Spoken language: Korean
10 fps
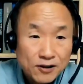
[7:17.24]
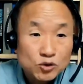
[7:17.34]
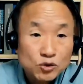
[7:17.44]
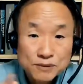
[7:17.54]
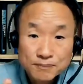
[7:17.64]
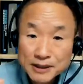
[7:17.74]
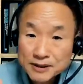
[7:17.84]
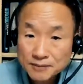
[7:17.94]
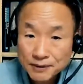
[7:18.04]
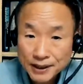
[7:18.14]
그것도 지금 몇
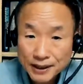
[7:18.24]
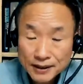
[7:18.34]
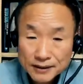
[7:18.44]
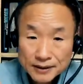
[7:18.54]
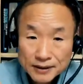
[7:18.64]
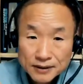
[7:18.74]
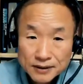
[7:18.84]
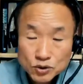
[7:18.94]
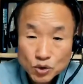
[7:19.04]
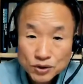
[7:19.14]
년입니까?
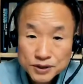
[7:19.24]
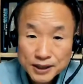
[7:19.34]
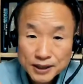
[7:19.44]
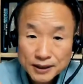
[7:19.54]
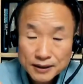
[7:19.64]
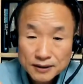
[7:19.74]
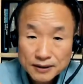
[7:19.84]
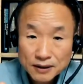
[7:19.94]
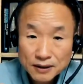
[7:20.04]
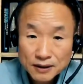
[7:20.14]
그 소련제
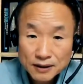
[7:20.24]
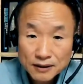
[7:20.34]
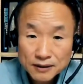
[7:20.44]
그